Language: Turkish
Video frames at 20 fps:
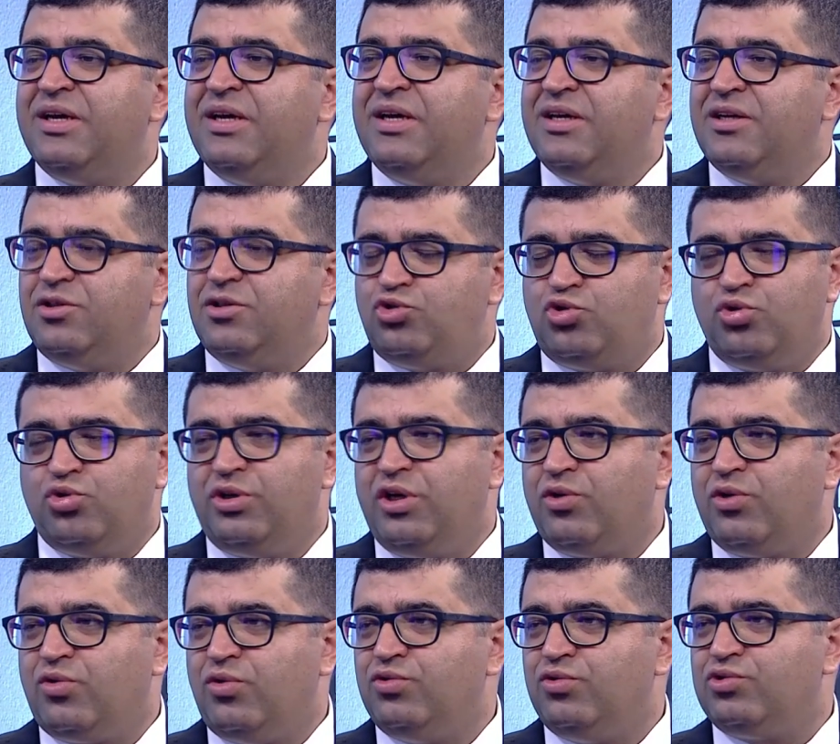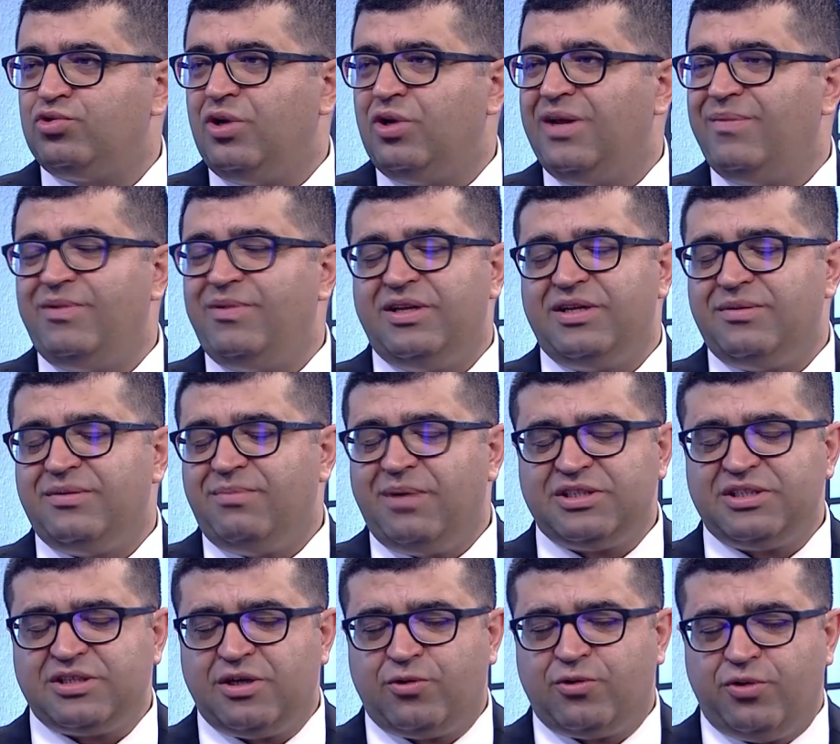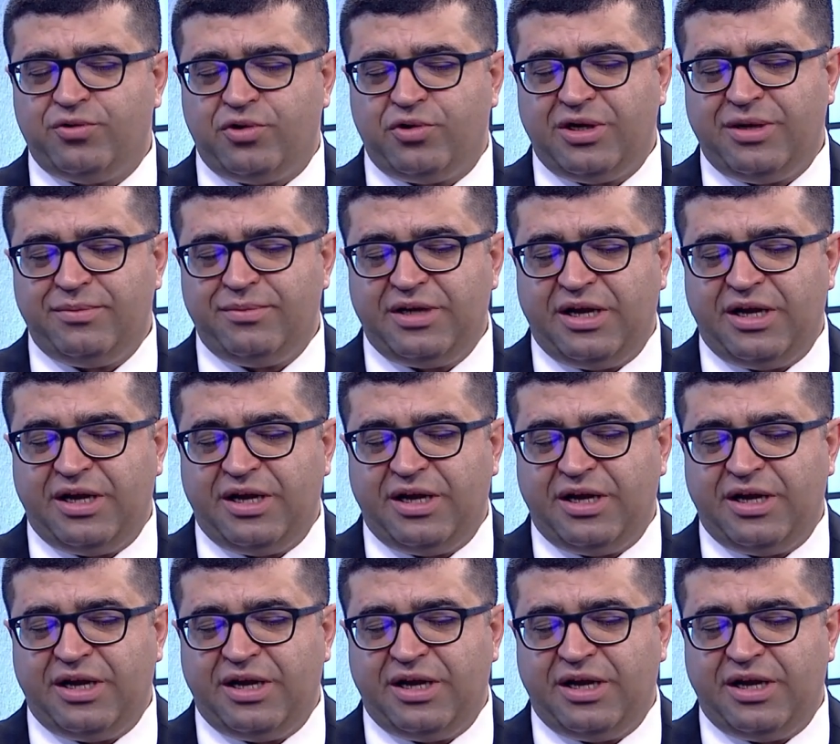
Suriye konusu olabilir, başka konular olabilir.